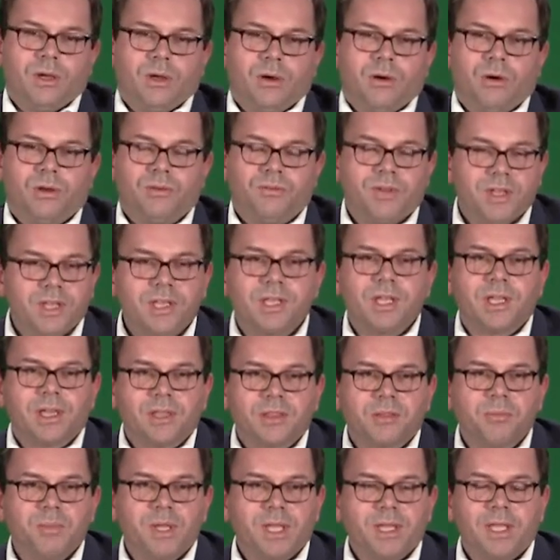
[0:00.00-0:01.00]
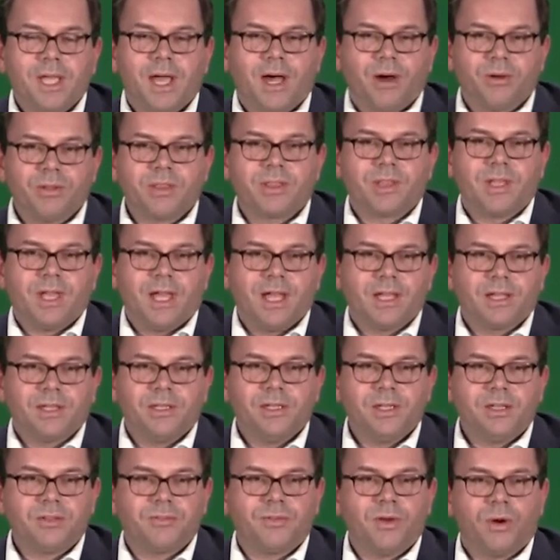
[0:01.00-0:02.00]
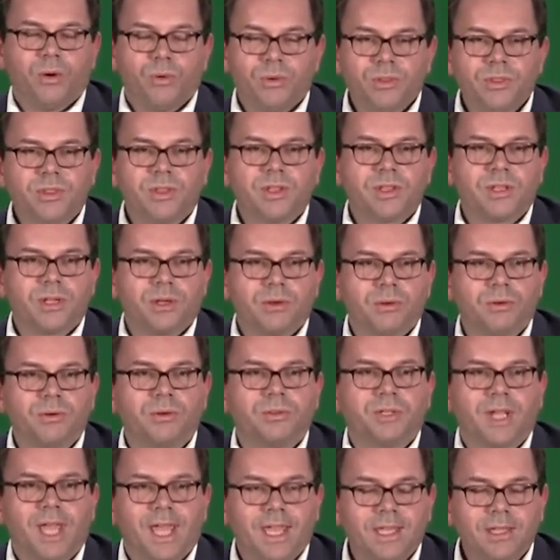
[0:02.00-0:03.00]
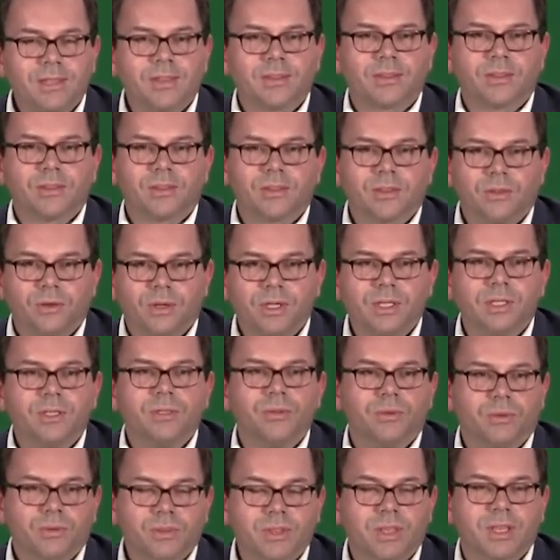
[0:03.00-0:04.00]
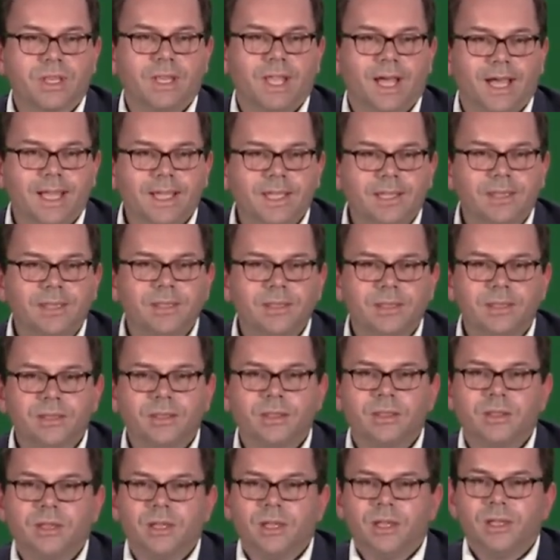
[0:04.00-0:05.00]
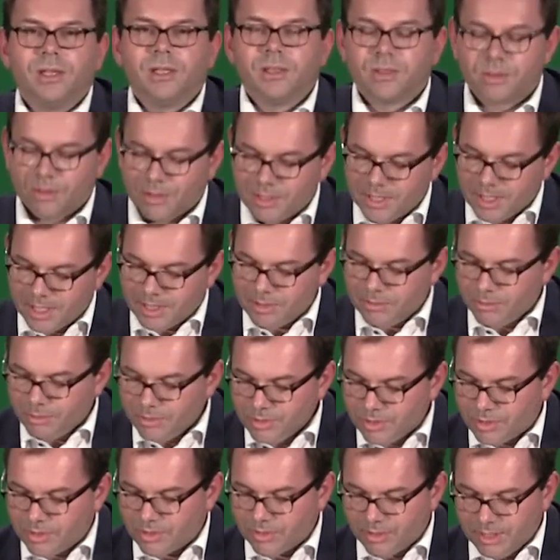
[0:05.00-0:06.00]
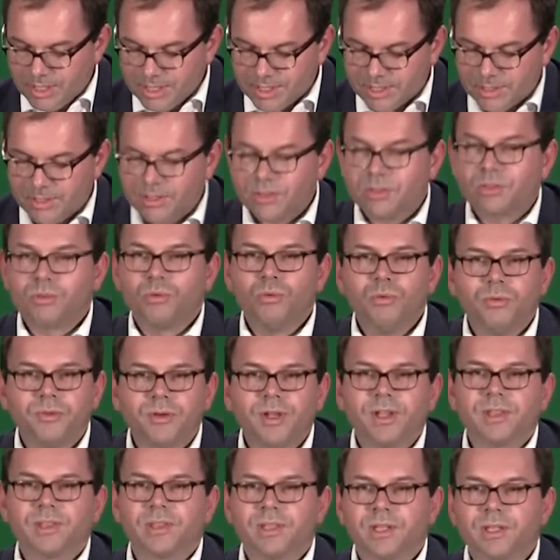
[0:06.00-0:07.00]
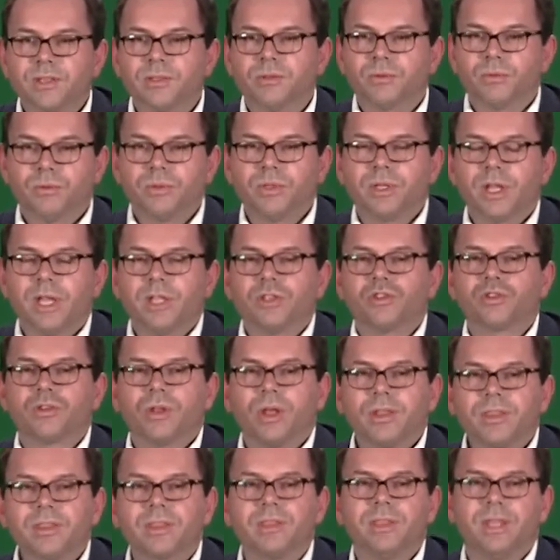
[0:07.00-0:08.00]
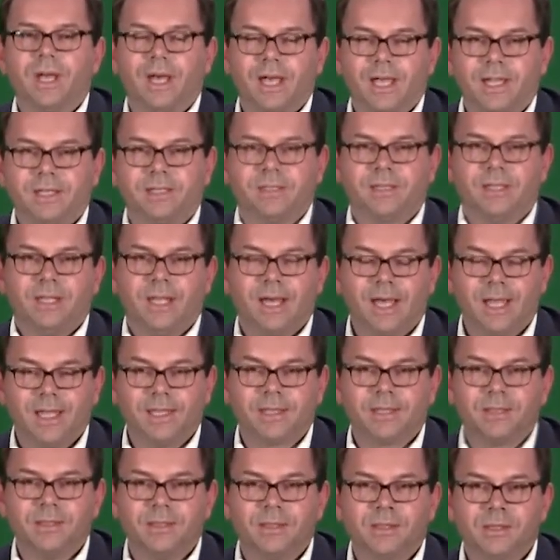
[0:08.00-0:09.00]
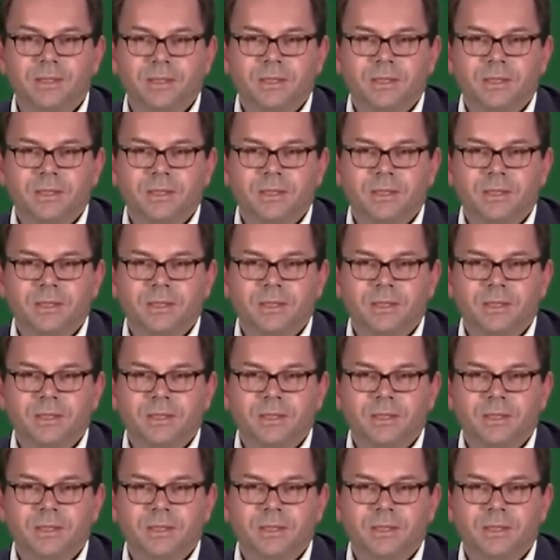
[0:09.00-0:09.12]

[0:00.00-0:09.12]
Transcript: Und wichtig ist mir die Aussage, nicht Verunsicherung und Ängste sollten uns leiten, sondern uns sollte Zuversicht und Entschlossenheit leiten.